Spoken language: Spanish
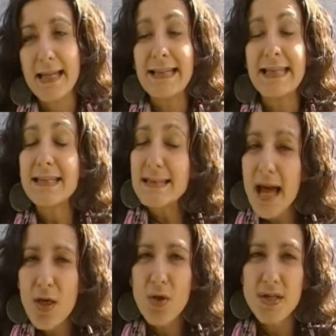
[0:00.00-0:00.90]
del
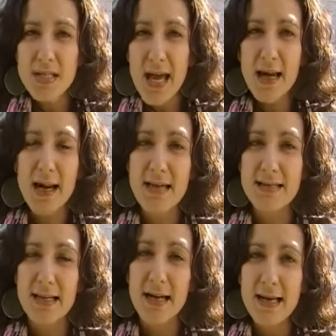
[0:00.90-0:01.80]
dictado de
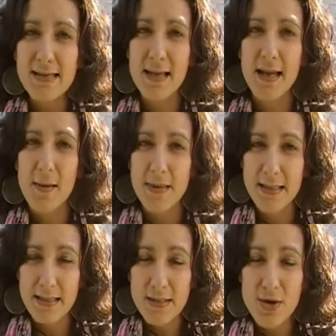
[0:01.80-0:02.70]
charlas y clases de
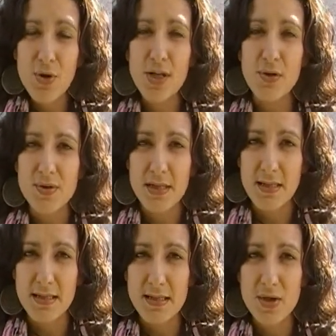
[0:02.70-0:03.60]
capacitación y
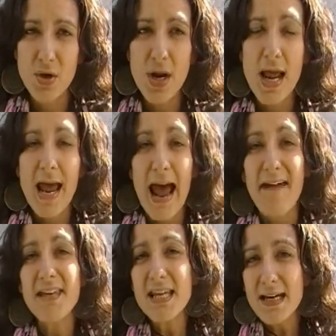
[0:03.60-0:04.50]
concientización
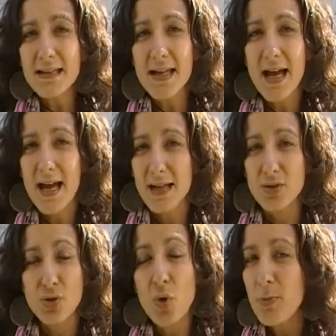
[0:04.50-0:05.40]
abierta a
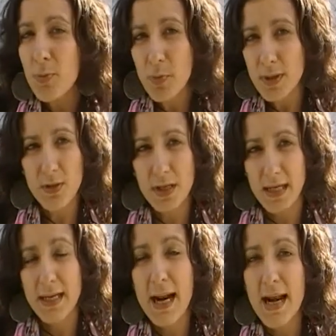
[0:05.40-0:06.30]
todo el público en
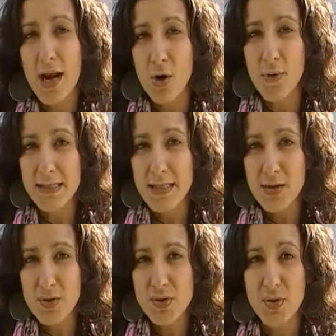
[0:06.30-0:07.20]
general, a los
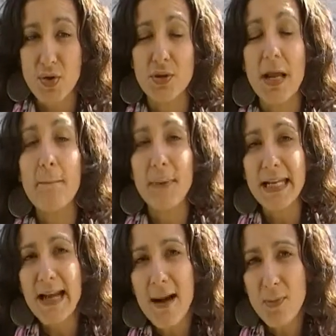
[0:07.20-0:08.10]
vecinos, donde
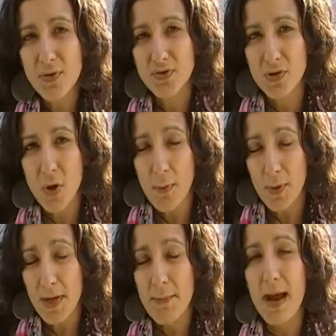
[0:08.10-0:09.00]
explicamos los
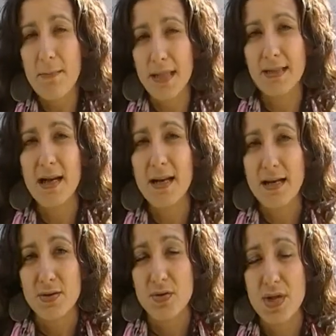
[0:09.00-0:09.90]
problemas
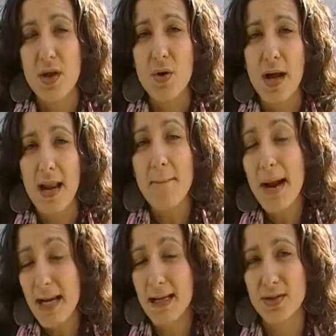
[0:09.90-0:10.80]
ambientales asociados a la
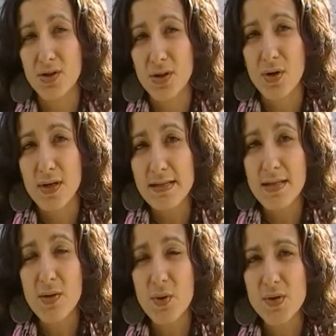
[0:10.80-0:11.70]
mala gestión de los
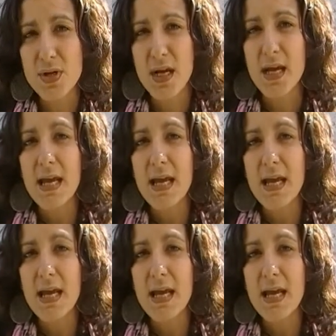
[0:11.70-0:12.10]
residuos